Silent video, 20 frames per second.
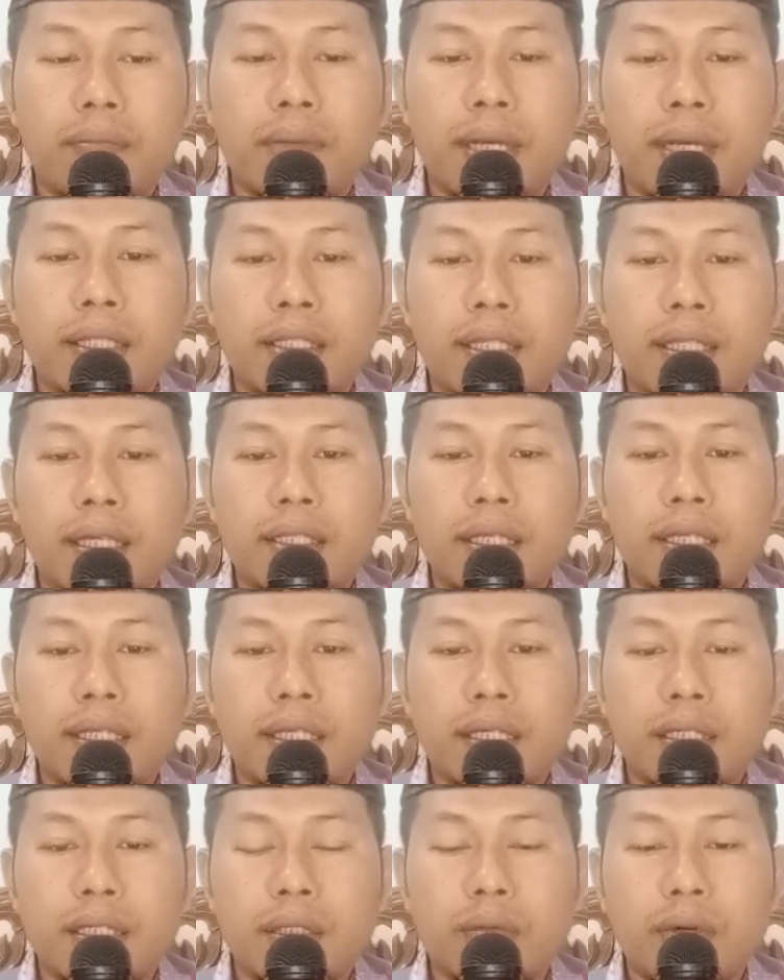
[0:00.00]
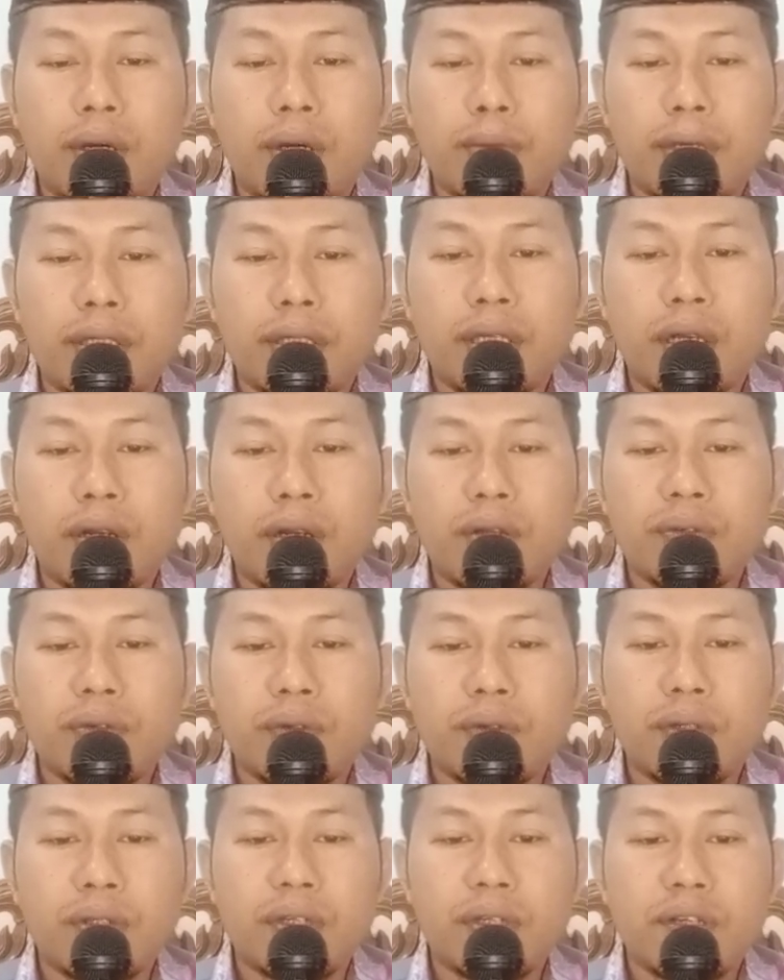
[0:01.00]
mata dari kedua mata
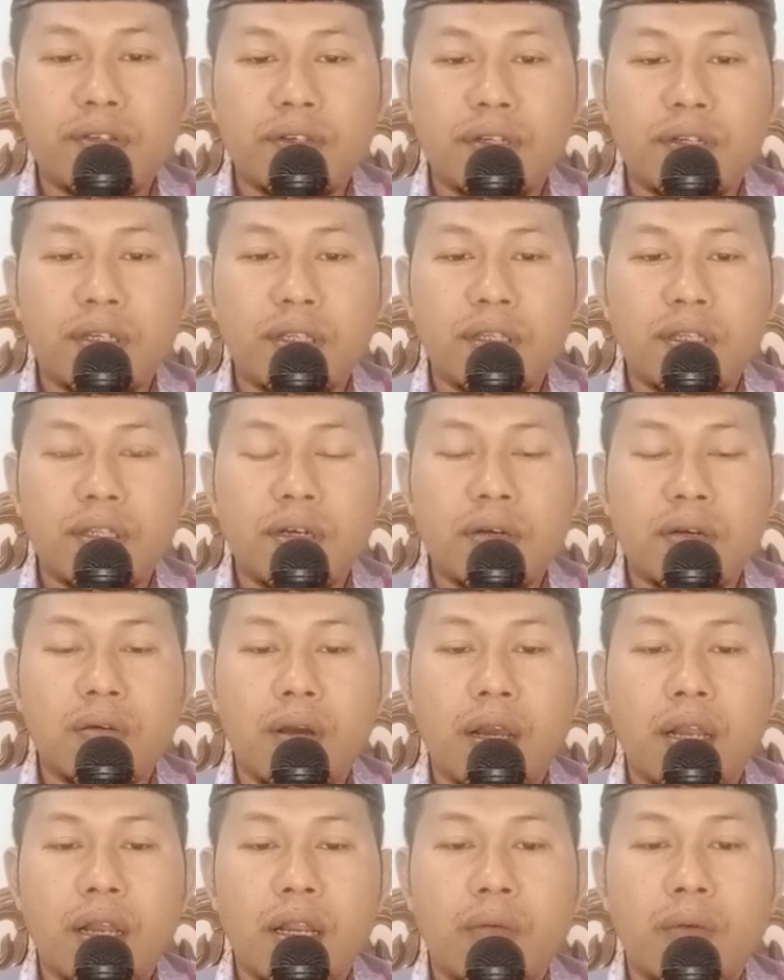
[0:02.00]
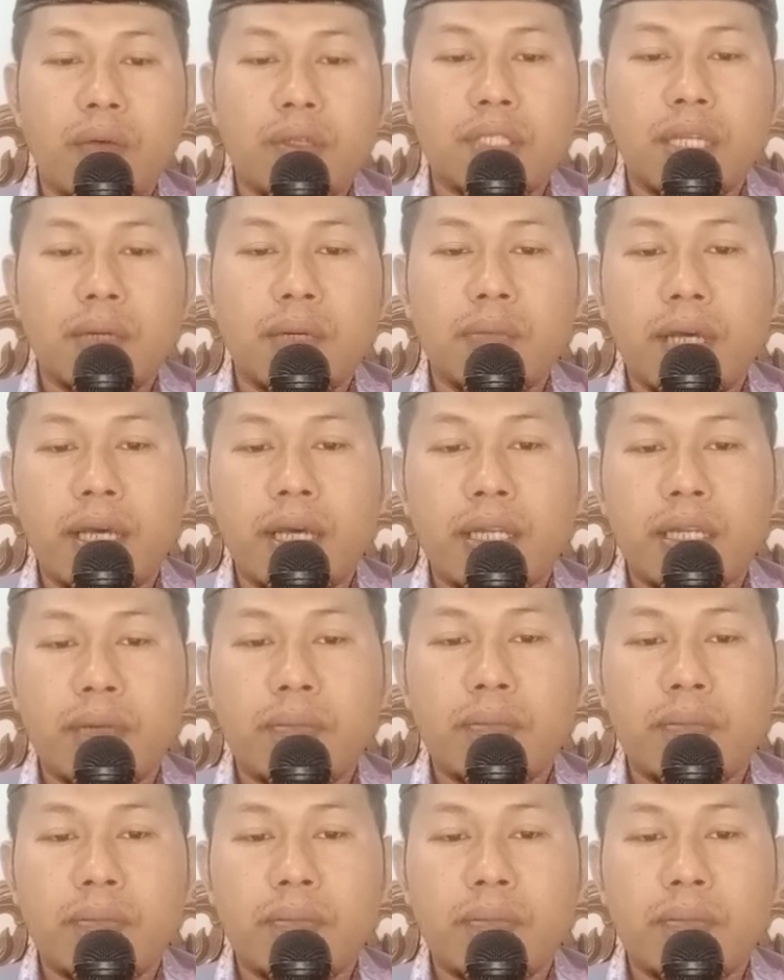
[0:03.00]
Rasulullah Shallallahu Alaihi Wasallam karena